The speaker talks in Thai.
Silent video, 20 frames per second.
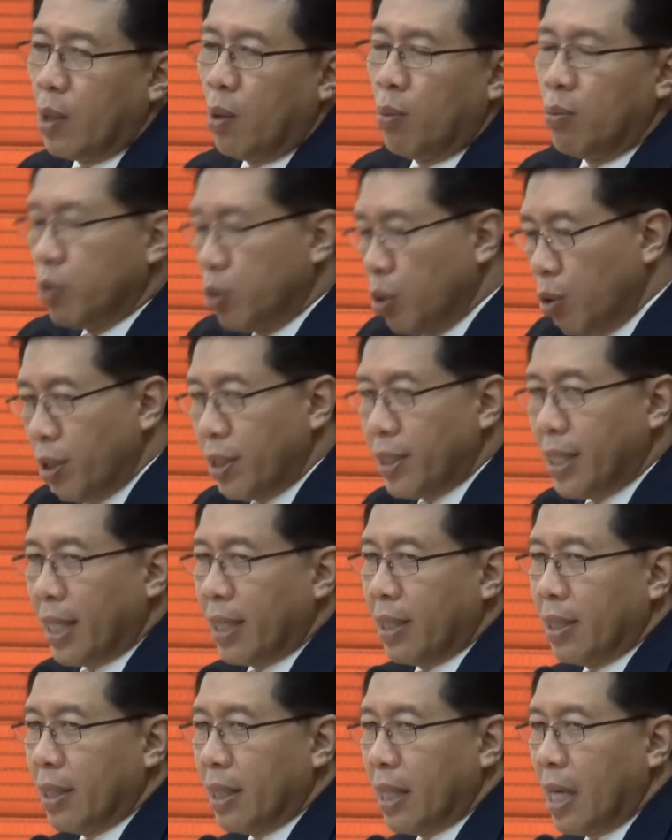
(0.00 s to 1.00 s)
ระดมทุน
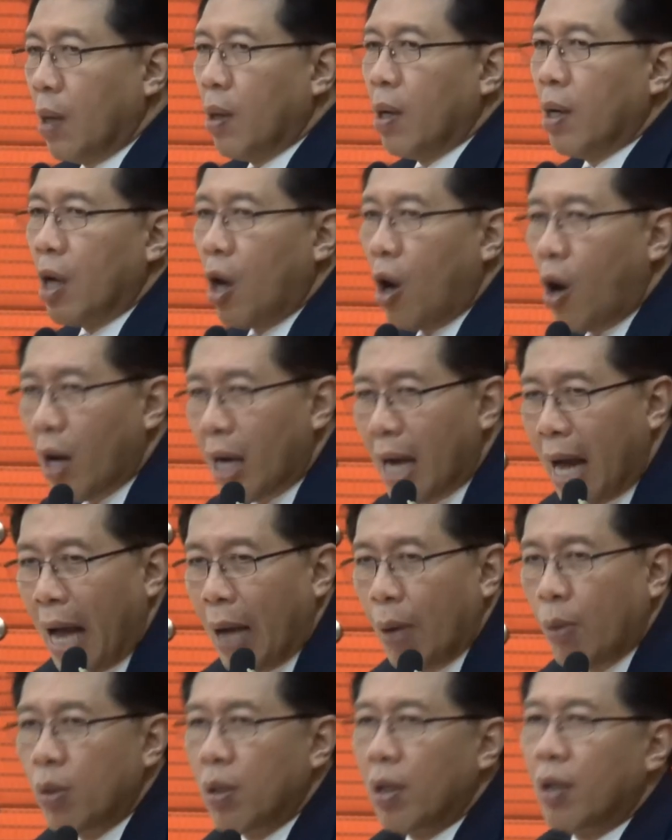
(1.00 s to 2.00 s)
เสร็จเขาก็ขอ
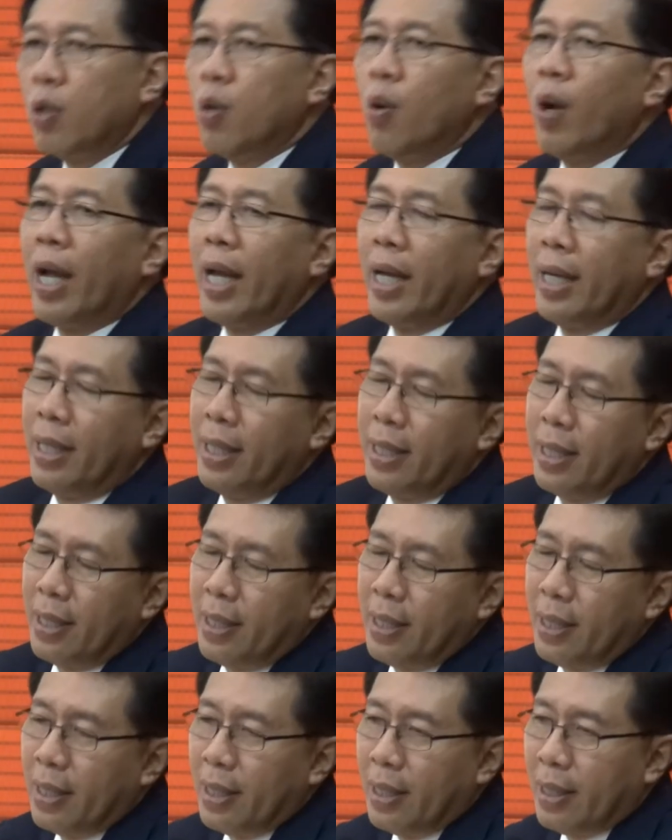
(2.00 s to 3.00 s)
ขายหุ้นเขาด้วย
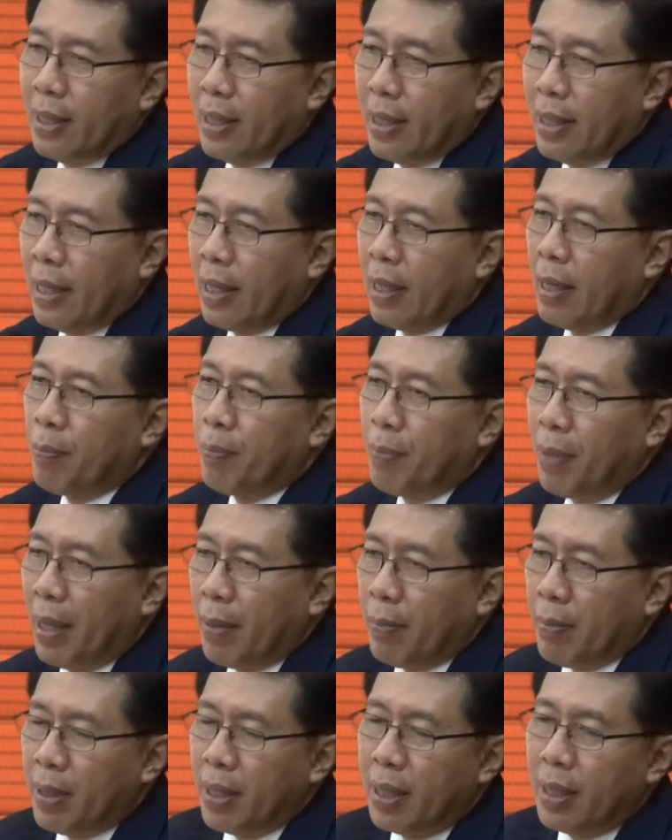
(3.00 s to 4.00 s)
แล้วก็เป
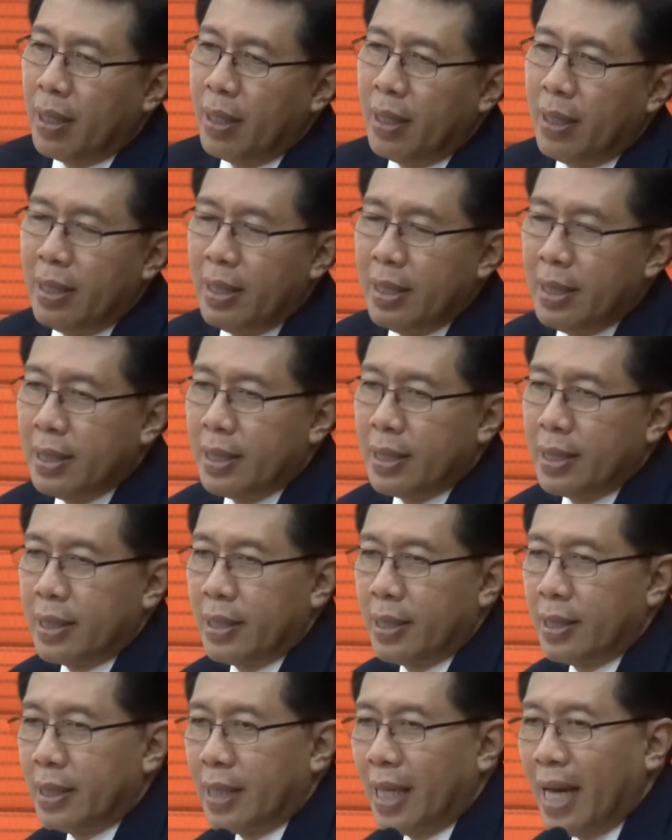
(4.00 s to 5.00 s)
ลี่ยนมือ
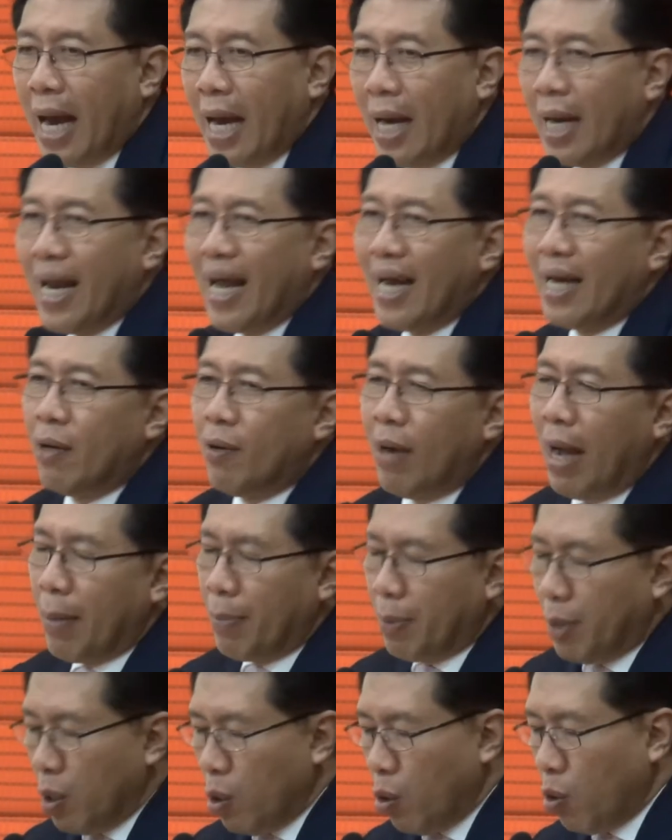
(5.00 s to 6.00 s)
ตลาดแรกเรียก
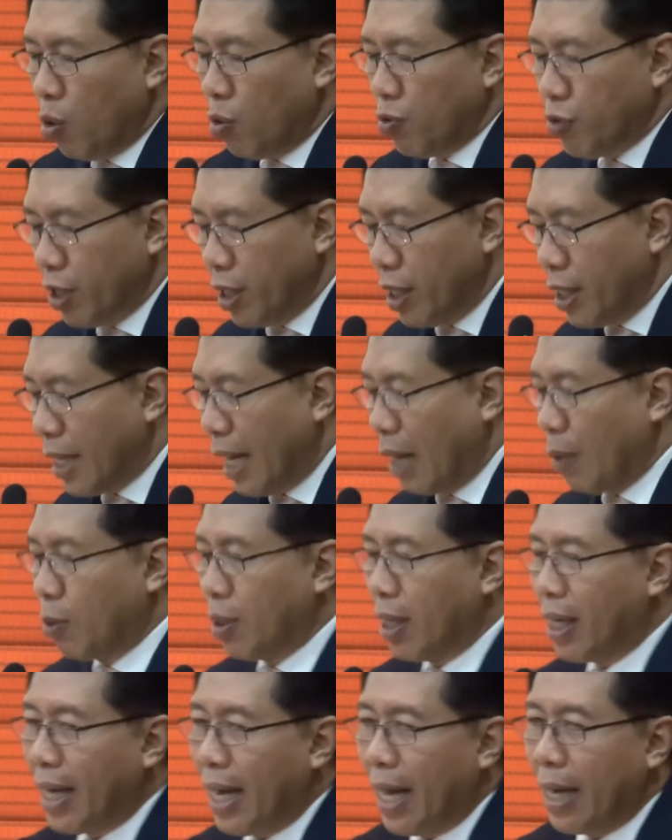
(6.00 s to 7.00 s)
ว่า IPO เสนอขาย
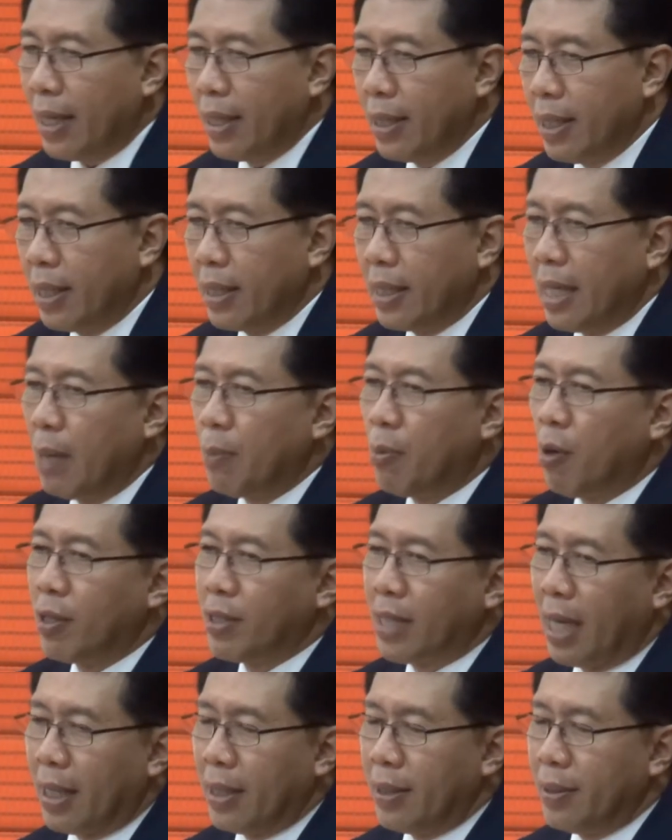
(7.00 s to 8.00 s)
หุ้นครั้งแรกเงินเข้า
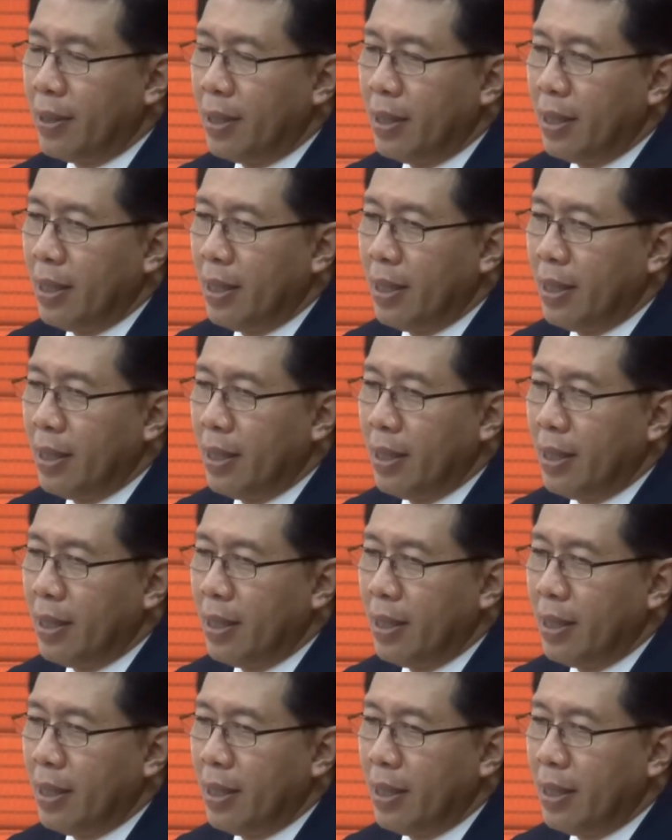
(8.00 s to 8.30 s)
บริษัท